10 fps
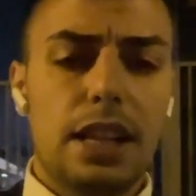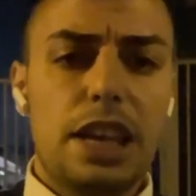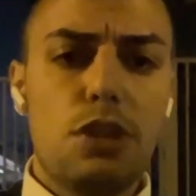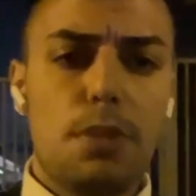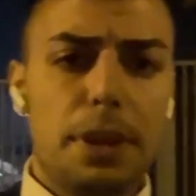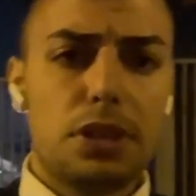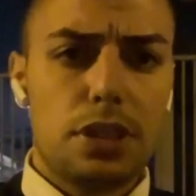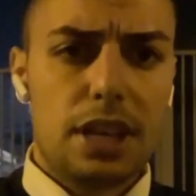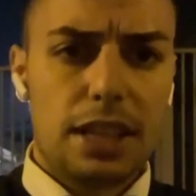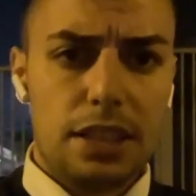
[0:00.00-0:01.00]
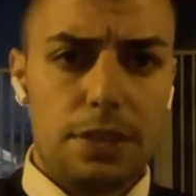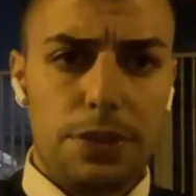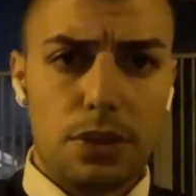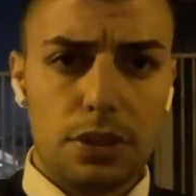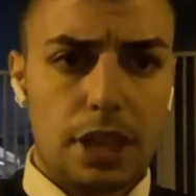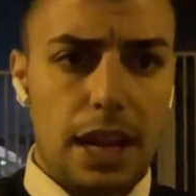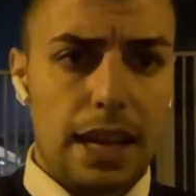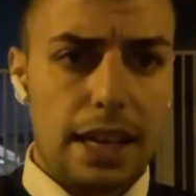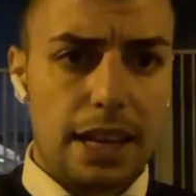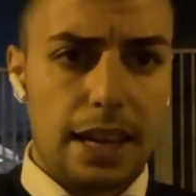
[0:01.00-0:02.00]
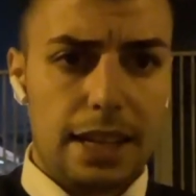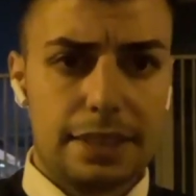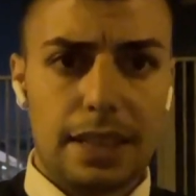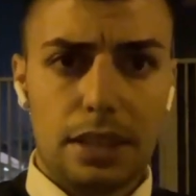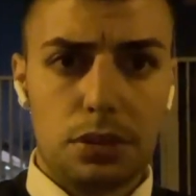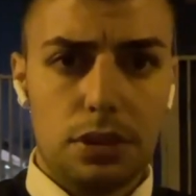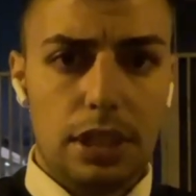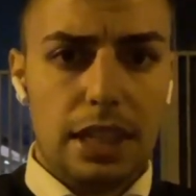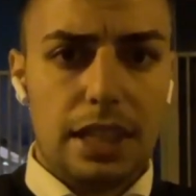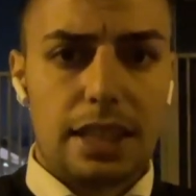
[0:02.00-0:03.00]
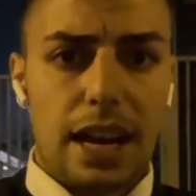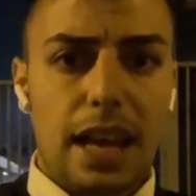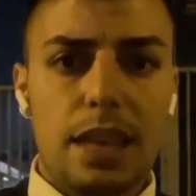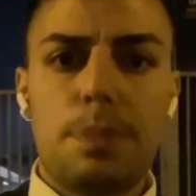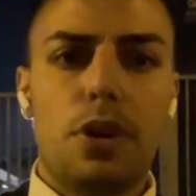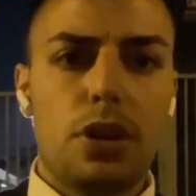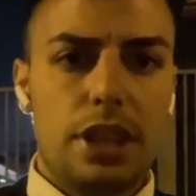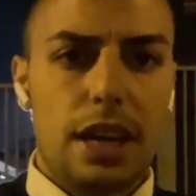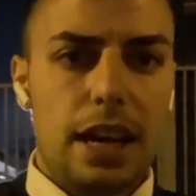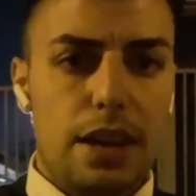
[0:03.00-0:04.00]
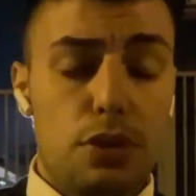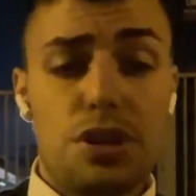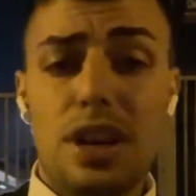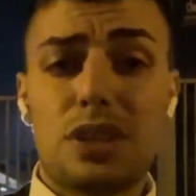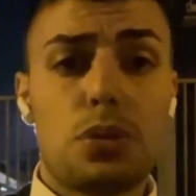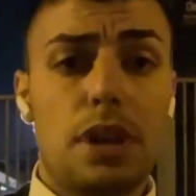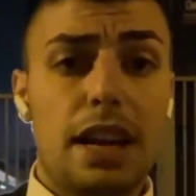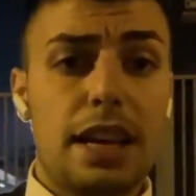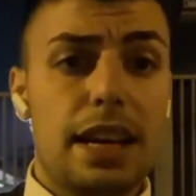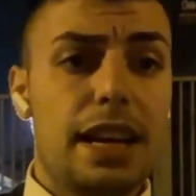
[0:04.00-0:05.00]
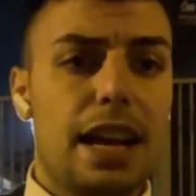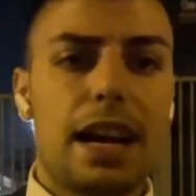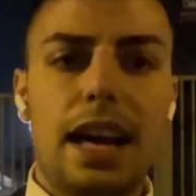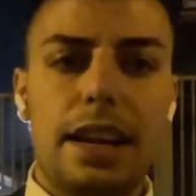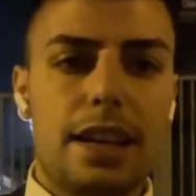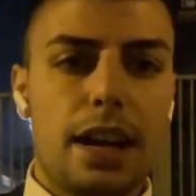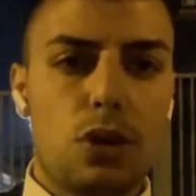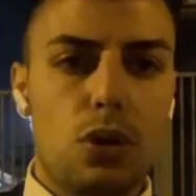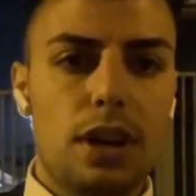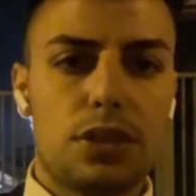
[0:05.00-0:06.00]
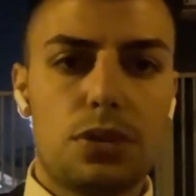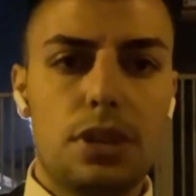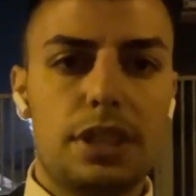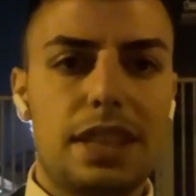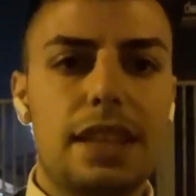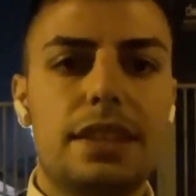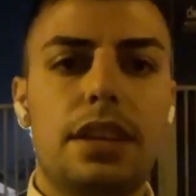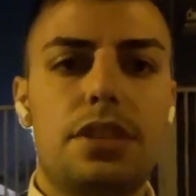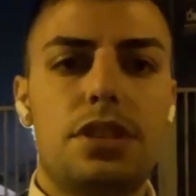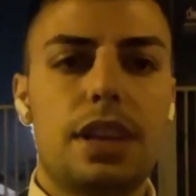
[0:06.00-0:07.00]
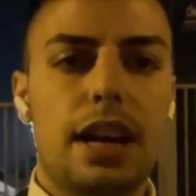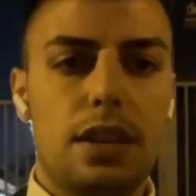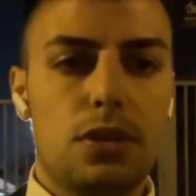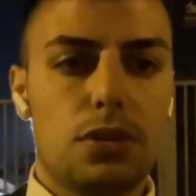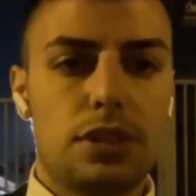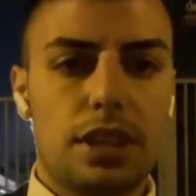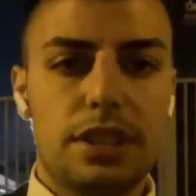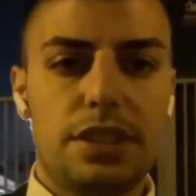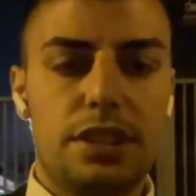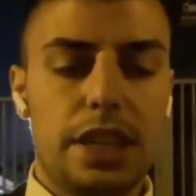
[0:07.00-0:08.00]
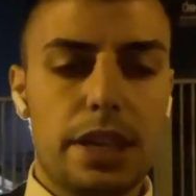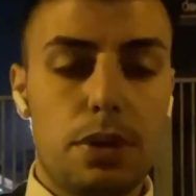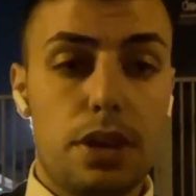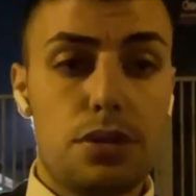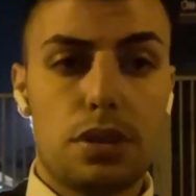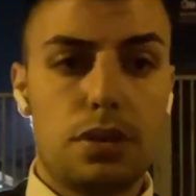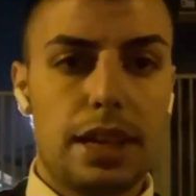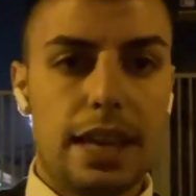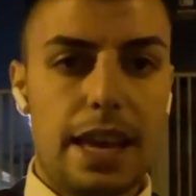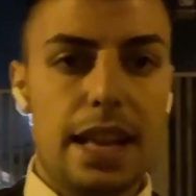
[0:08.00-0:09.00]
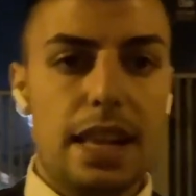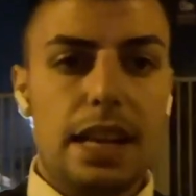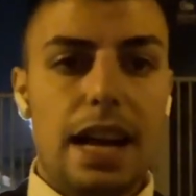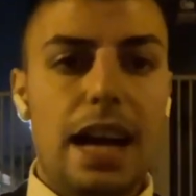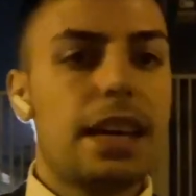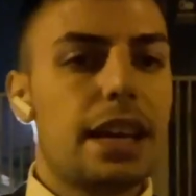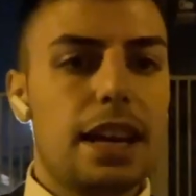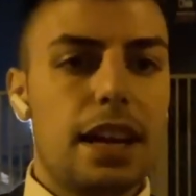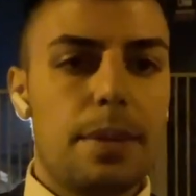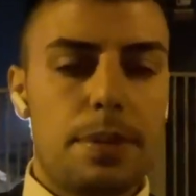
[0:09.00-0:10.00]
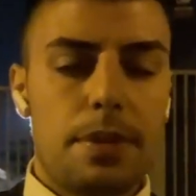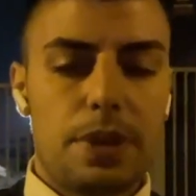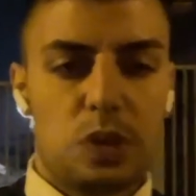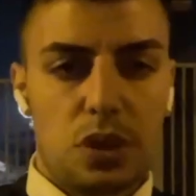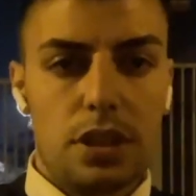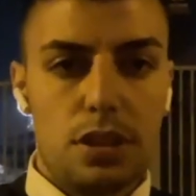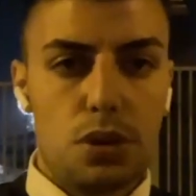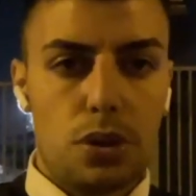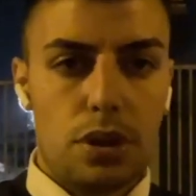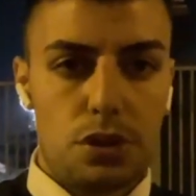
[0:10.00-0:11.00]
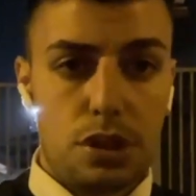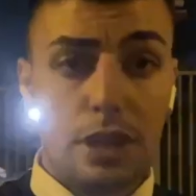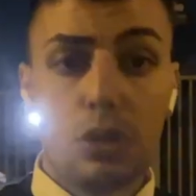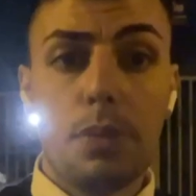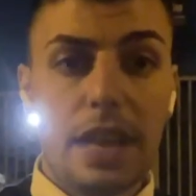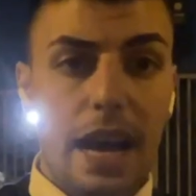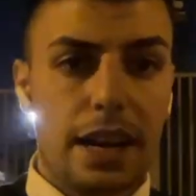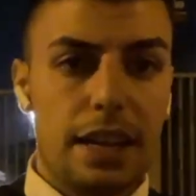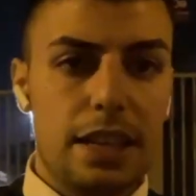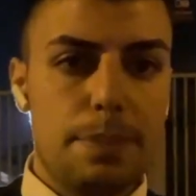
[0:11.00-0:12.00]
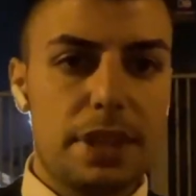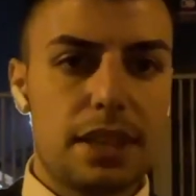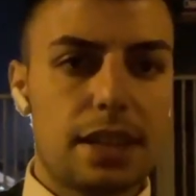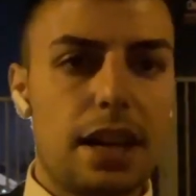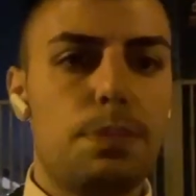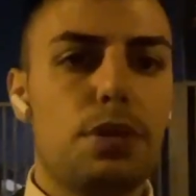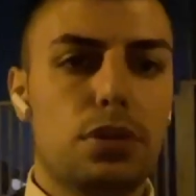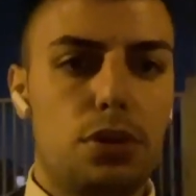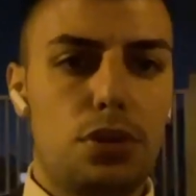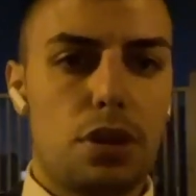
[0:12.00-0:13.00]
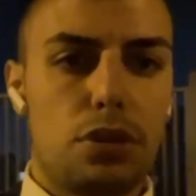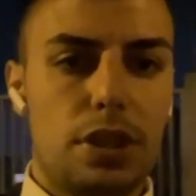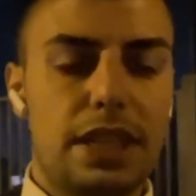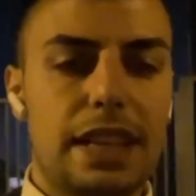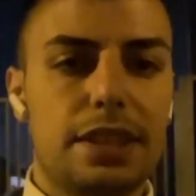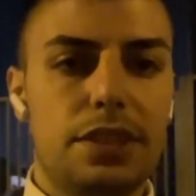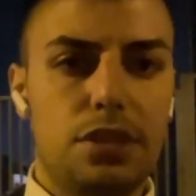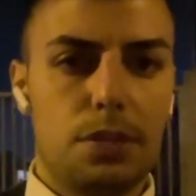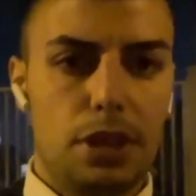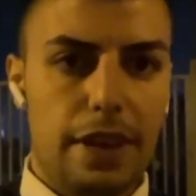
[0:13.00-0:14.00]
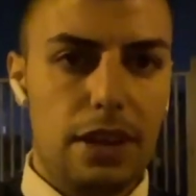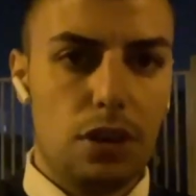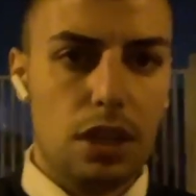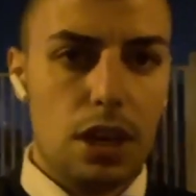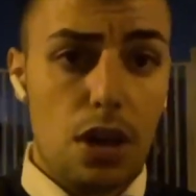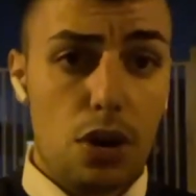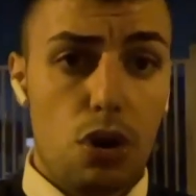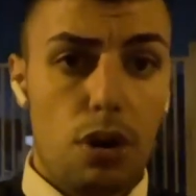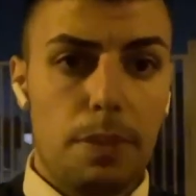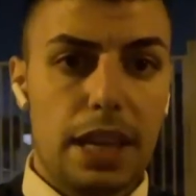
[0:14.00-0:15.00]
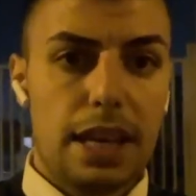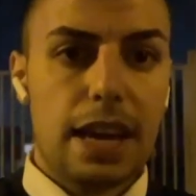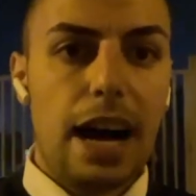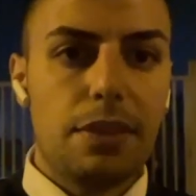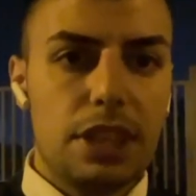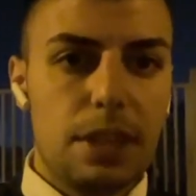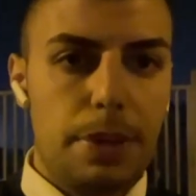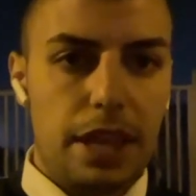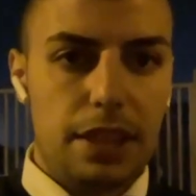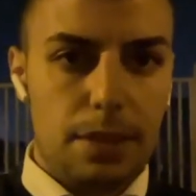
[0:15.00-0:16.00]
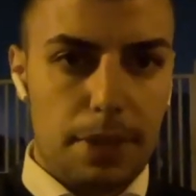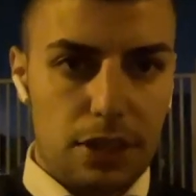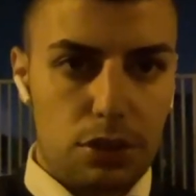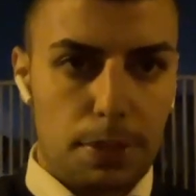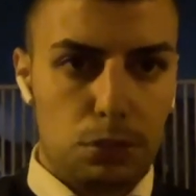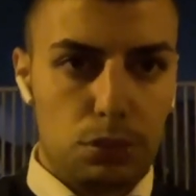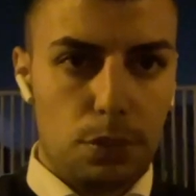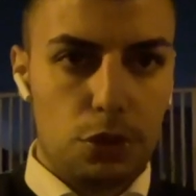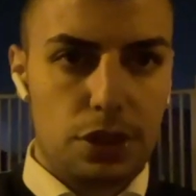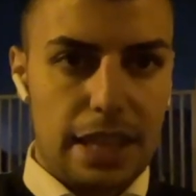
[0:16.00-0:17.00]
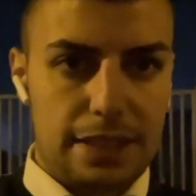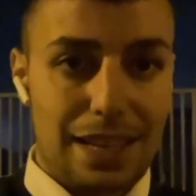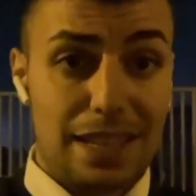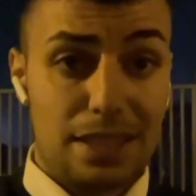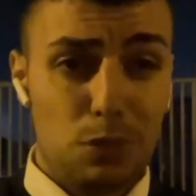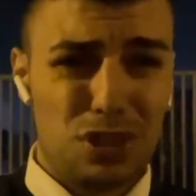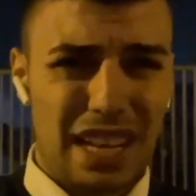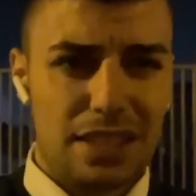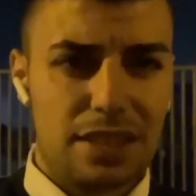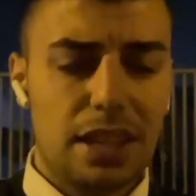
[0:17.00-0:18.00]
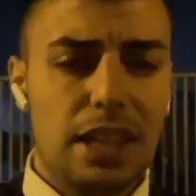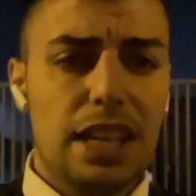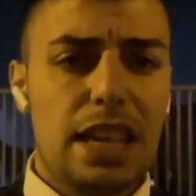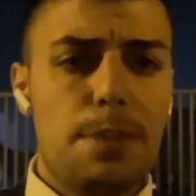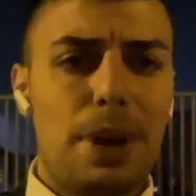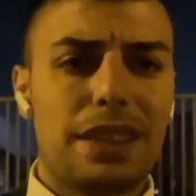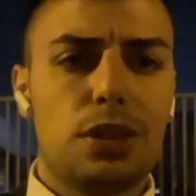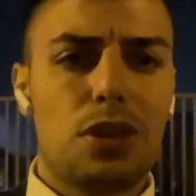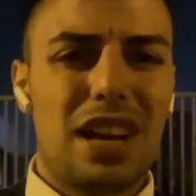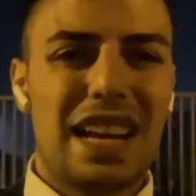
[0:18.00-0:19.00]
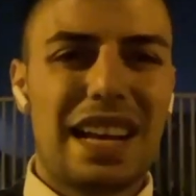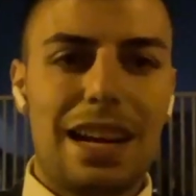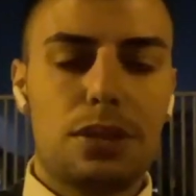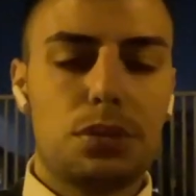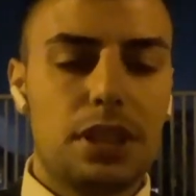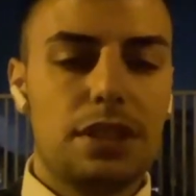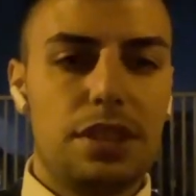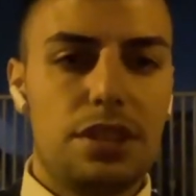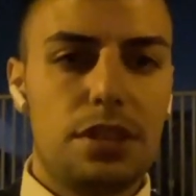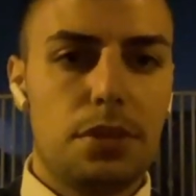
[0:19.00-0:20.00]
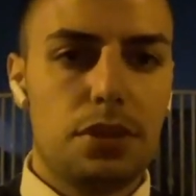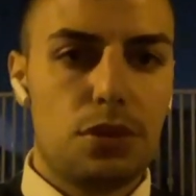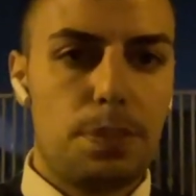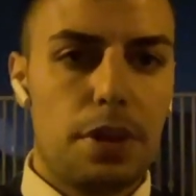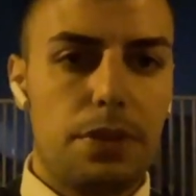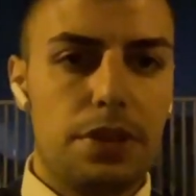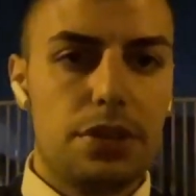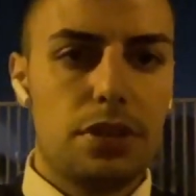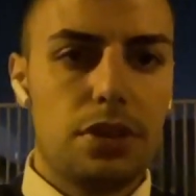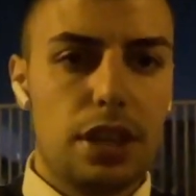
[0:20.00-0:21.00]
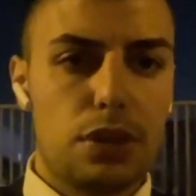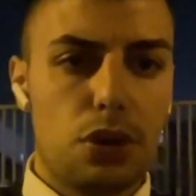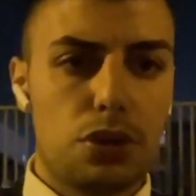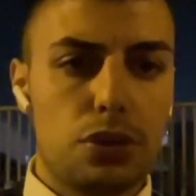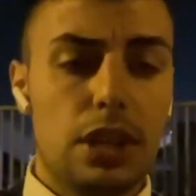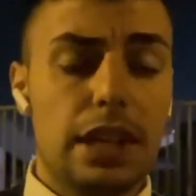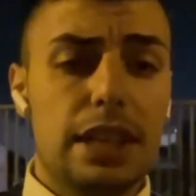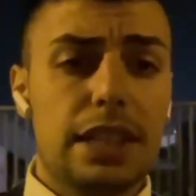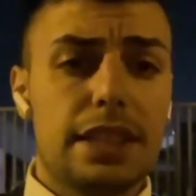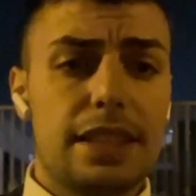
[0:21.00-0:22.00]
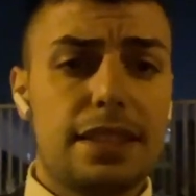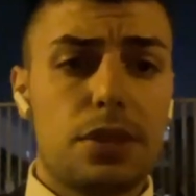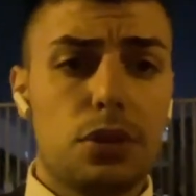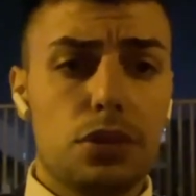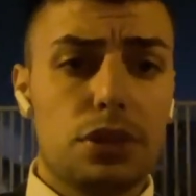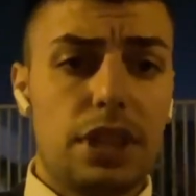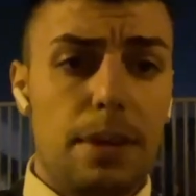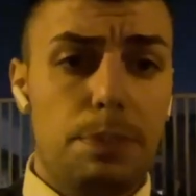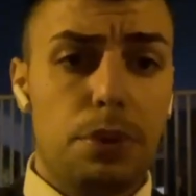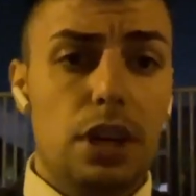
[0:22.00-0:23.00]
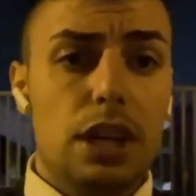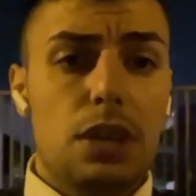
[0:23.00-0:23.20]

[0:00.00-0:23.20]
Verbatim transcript: In un momento di grande difficoltà era stato tra i pochi a riuscire a suonare la carica con la solita elettricità che lo contraddistingue, giocatore che anche nella prima frazione di gioco è riuscito a dominare lì in mezzo al campo contro giocatori di altissimo livello come Gavi, Pedri ma soprattutto Busquets, anche se Busquets in particolare è calato tantissimo sul piano fisico nel corso del secondo tempo.